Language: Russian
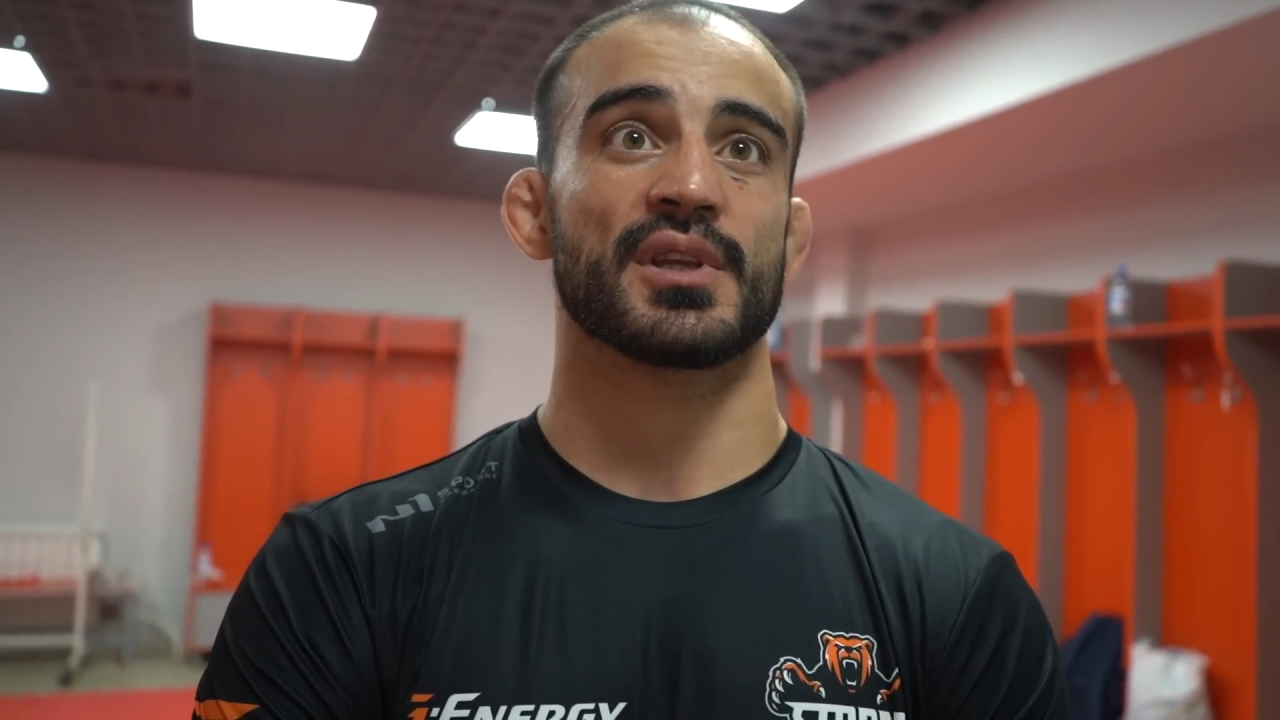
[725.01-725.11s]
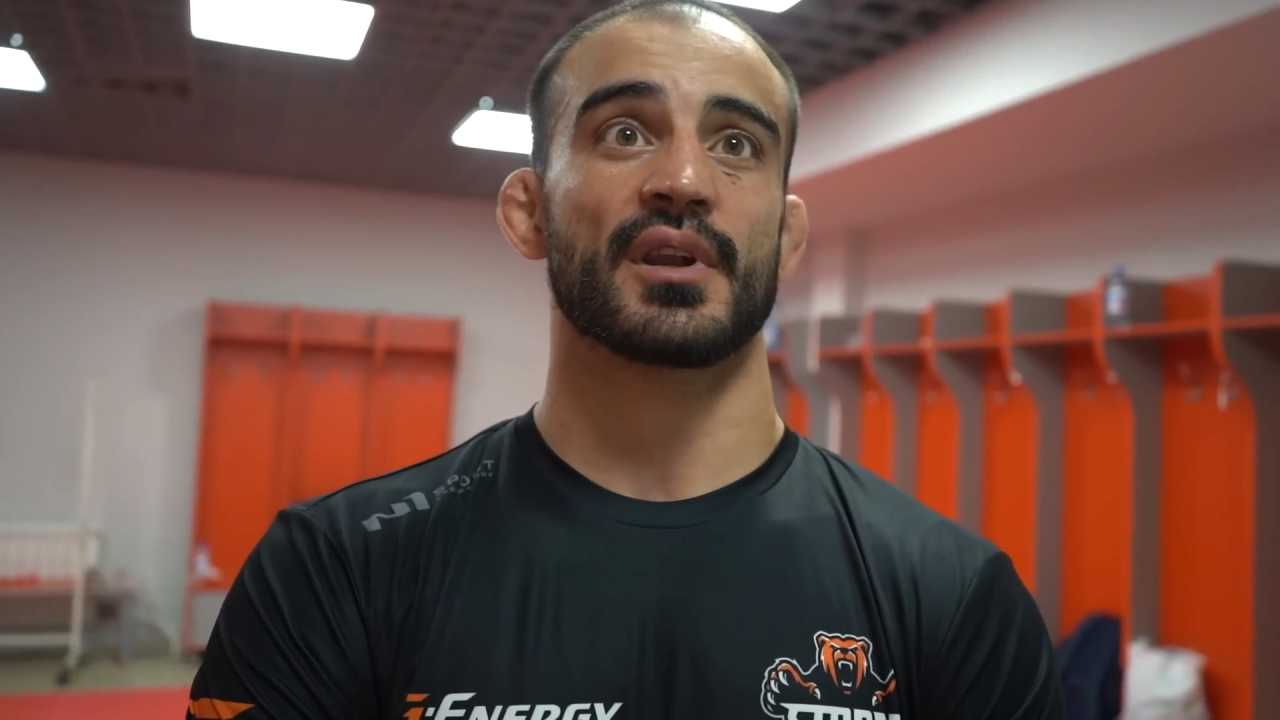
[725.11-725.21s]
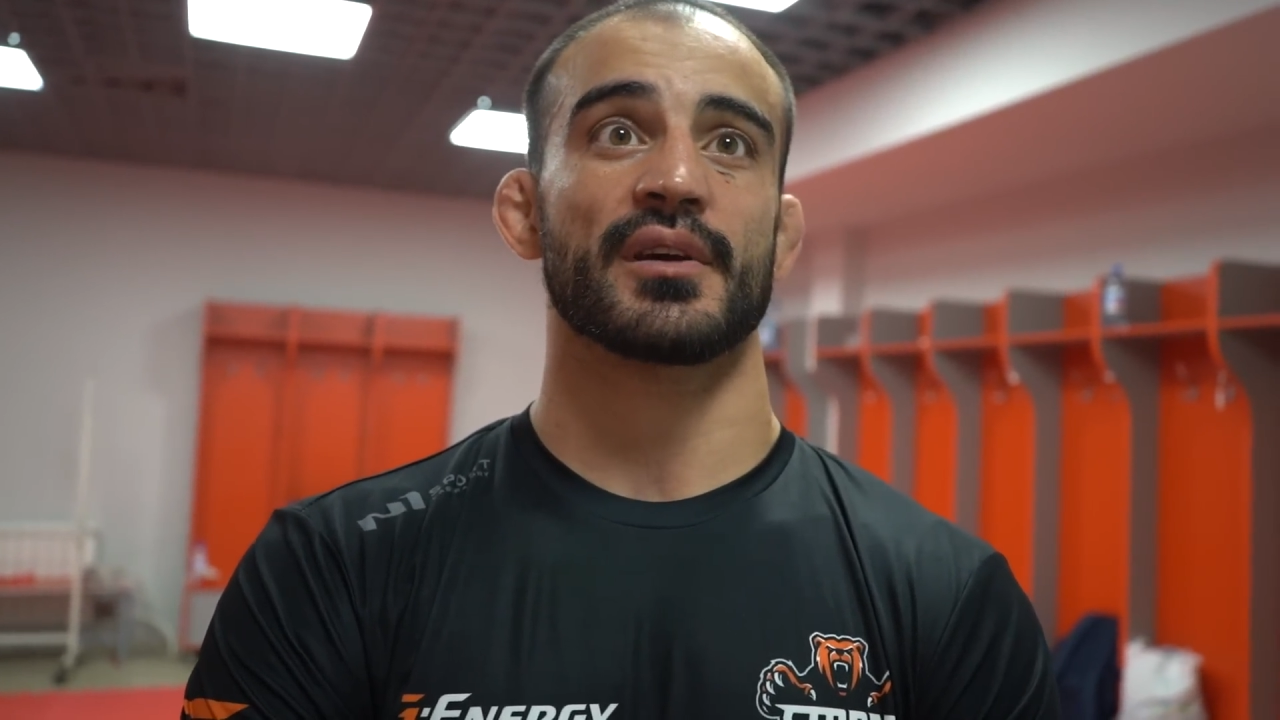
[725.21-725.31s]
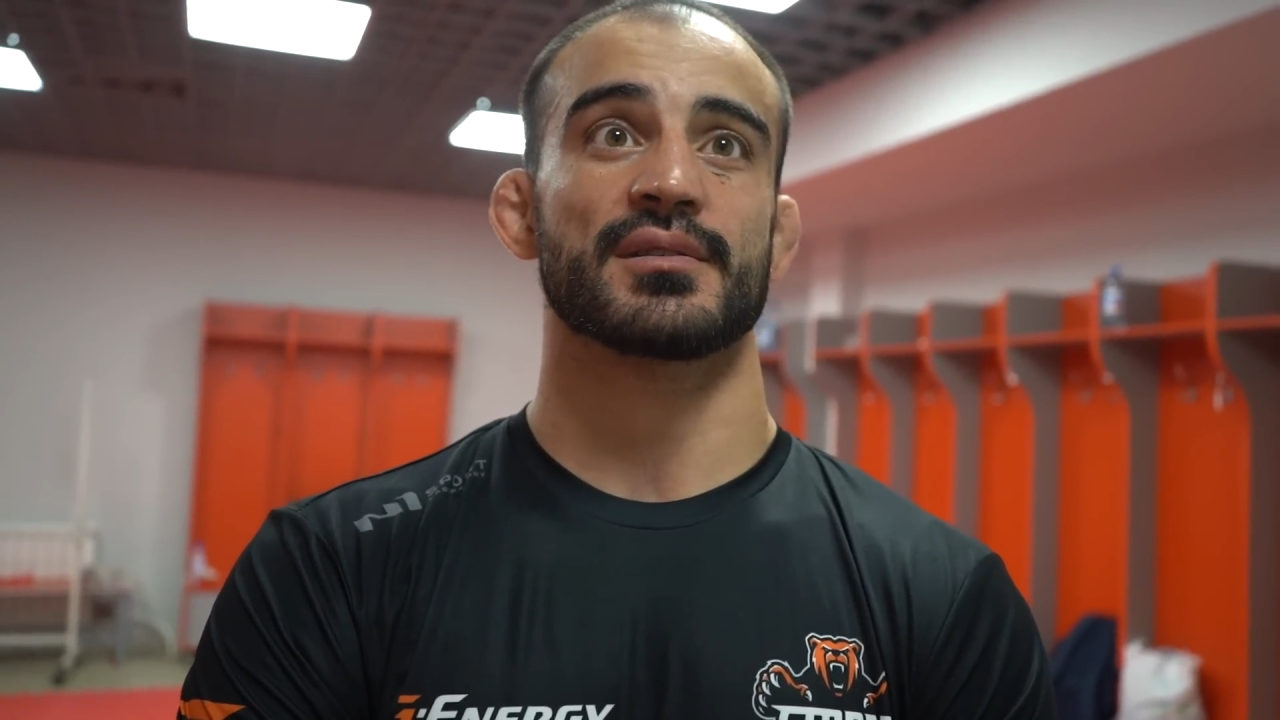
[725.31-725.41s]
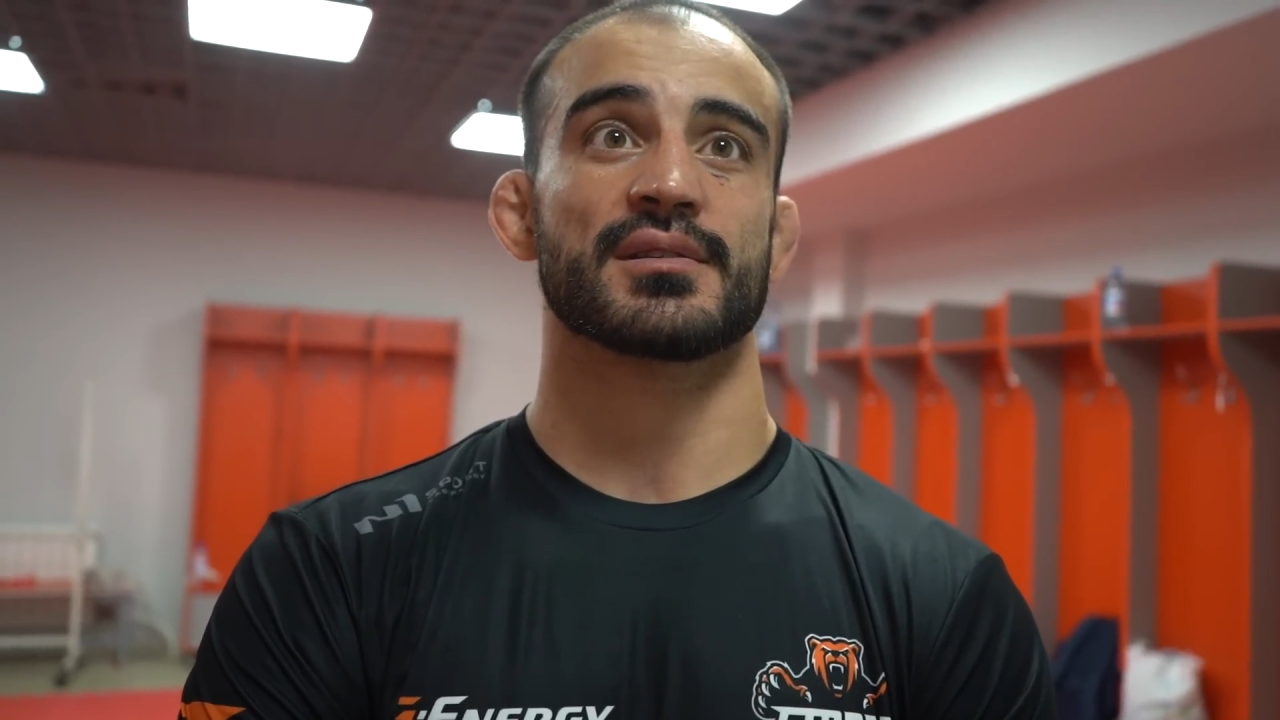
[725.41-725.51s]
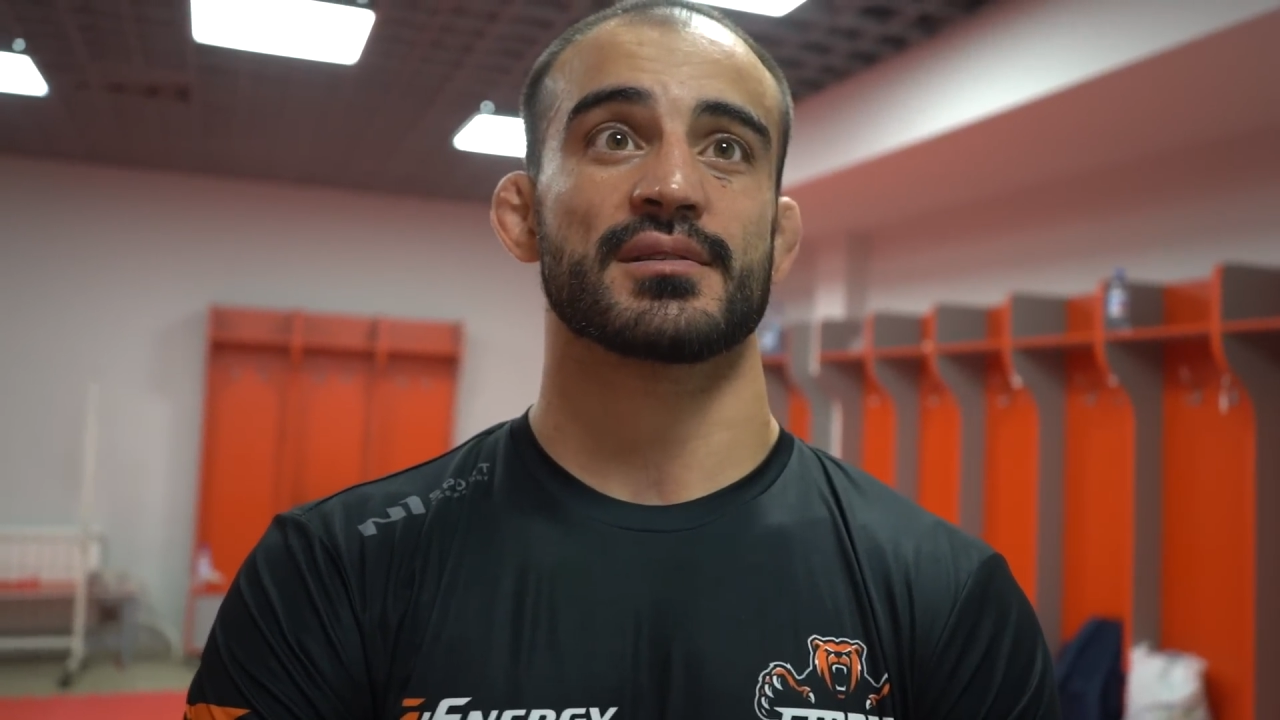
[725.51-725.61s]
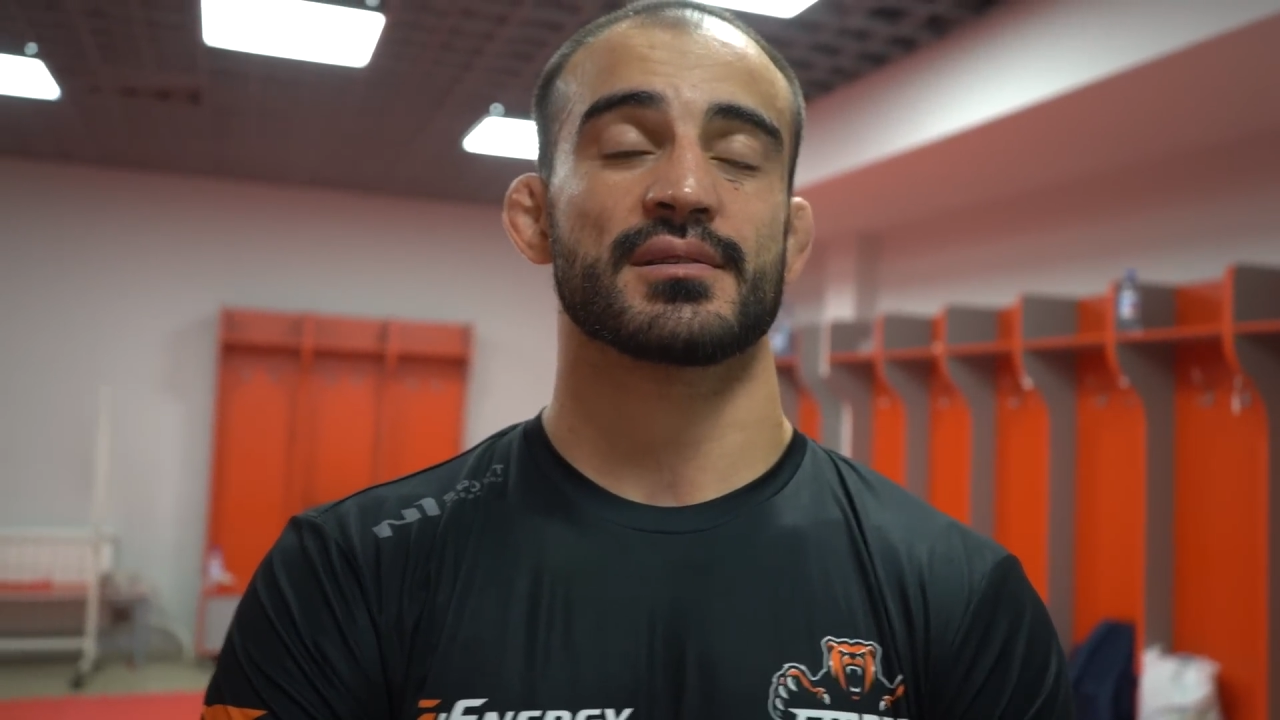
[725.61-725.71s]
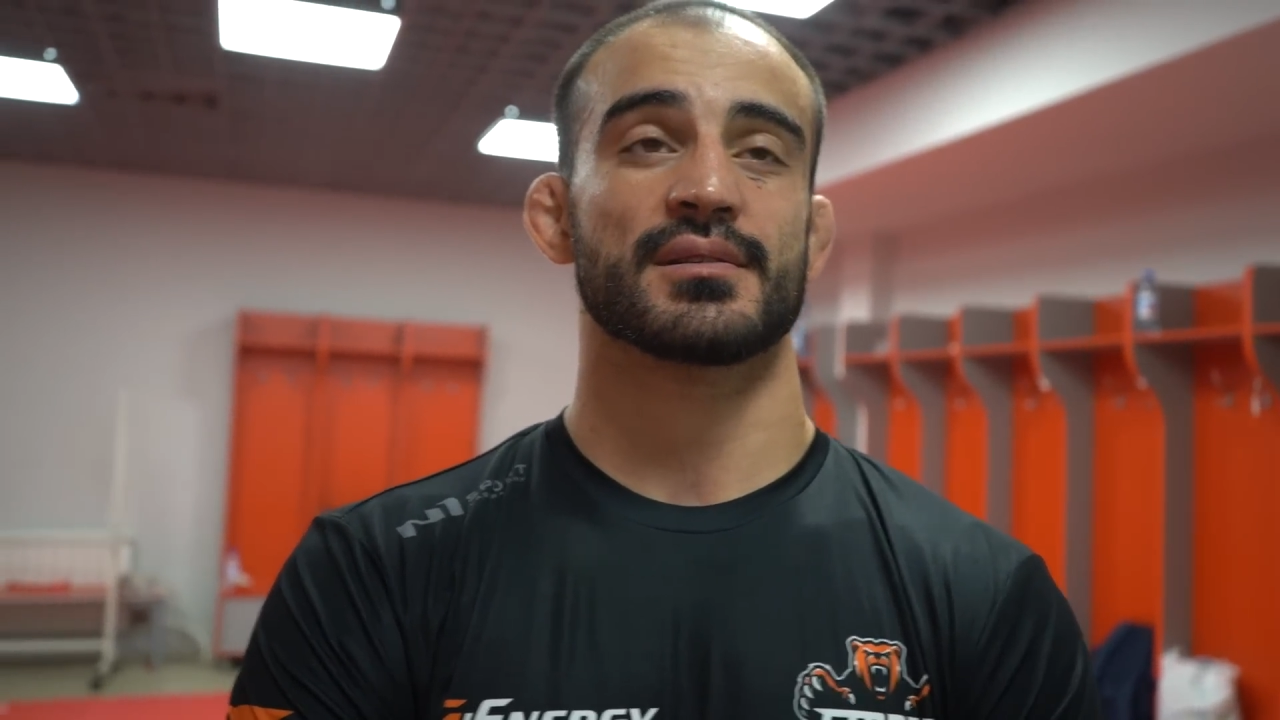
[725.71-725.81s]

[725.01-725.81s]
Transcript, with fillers: не нравится.